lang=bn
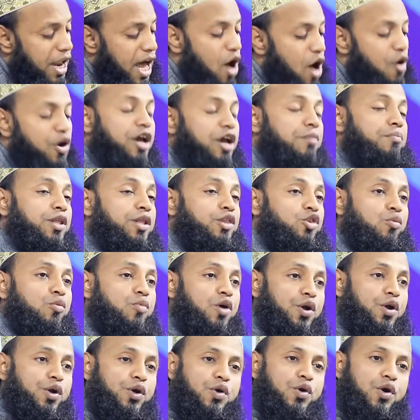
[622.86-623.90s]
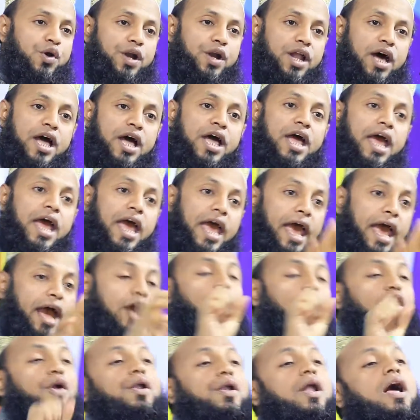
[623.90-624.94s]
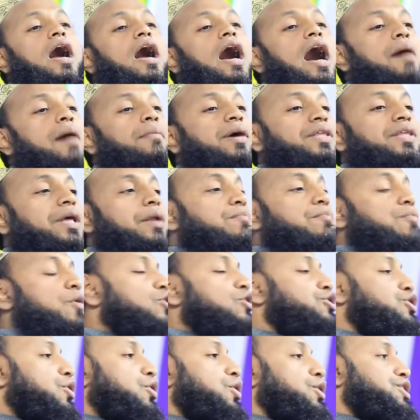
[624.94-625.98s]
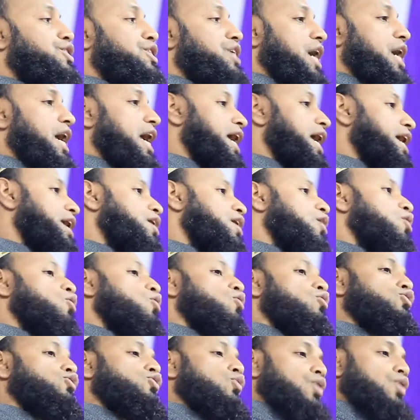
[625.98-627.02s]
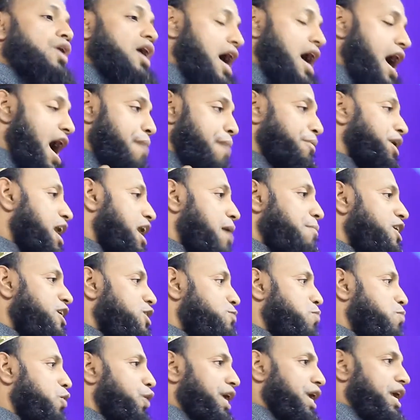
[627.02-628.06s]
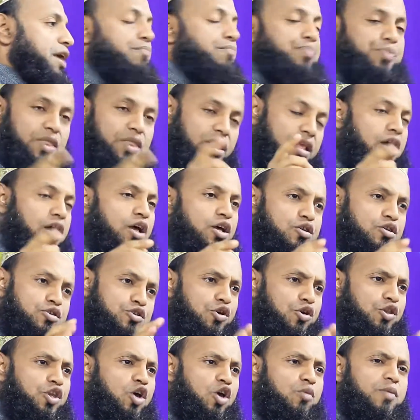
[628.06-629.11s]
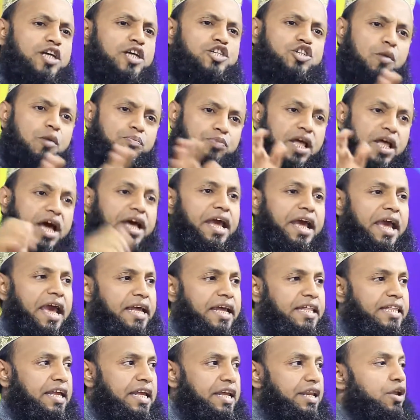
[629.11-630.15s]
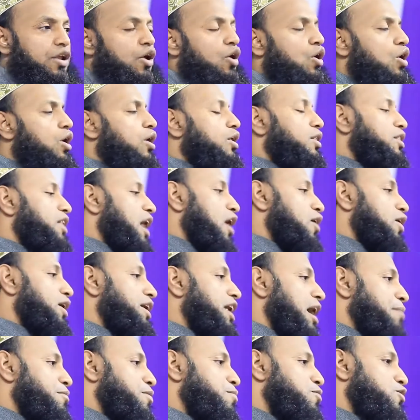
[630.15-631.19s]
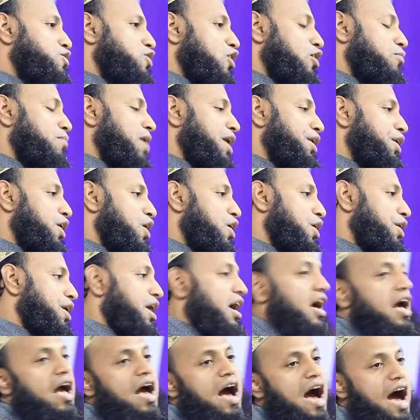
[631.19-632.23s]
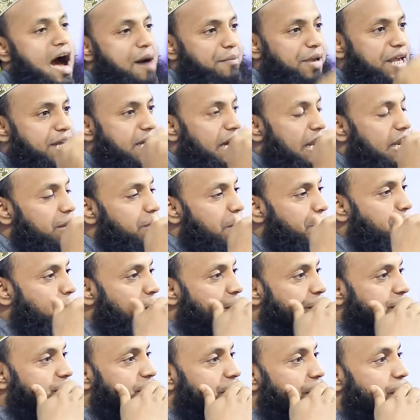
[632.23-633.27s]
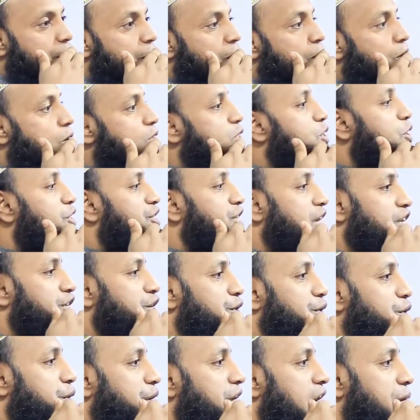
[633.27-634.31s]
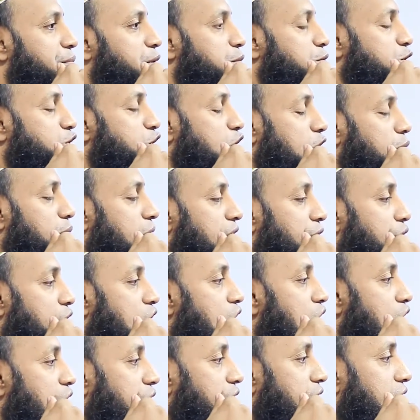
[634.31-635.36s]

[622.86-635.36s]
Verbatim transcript: না হয়ে মৃত্যুবরণ করো না এখন আমাদের প্রশ্ন হচ্ছে এই হুজুর আমি নামাজ পড়ি যদি বা সপ্তাহে একদিন তাহলে কি আমি মুসলমান নই আমি কালিমা পড়েছি হুজুর সেজন্য কি আমি মুসলমান নই